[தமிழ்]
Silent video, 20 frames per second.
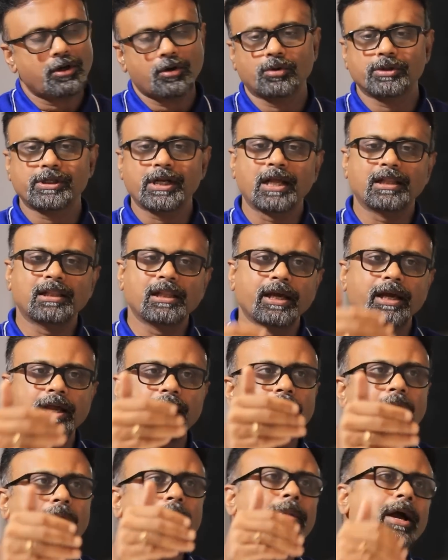குஜராத்தில்
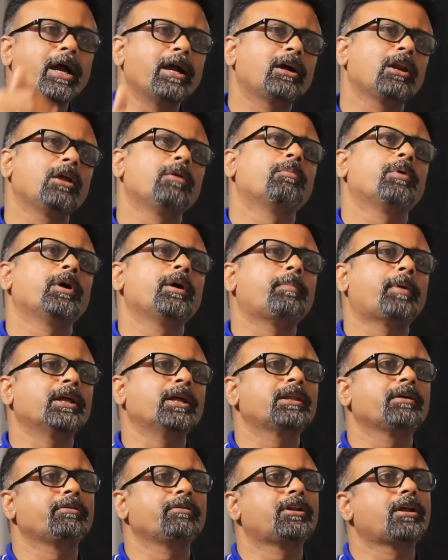எல்லா பேங்க்லேயும் போய்
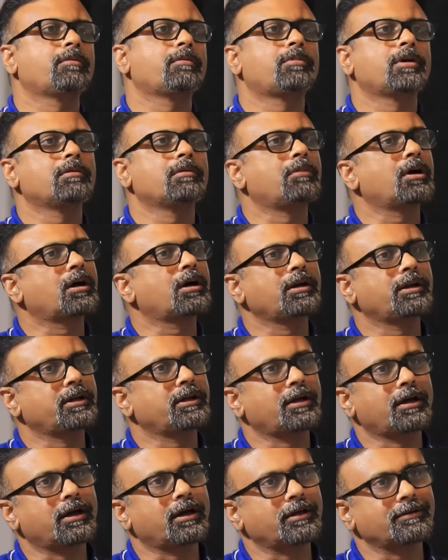பணத்தை வித்ரா பண்ண மக்கள்
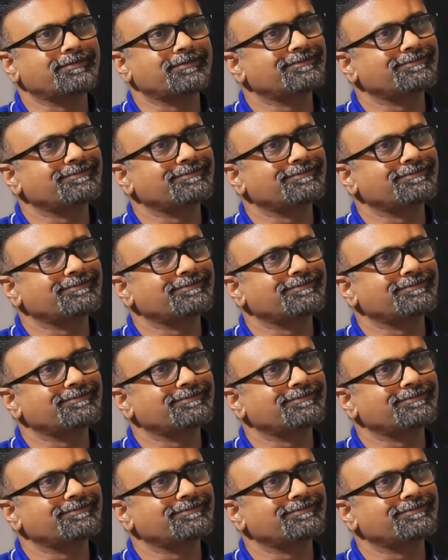நின்னாங்க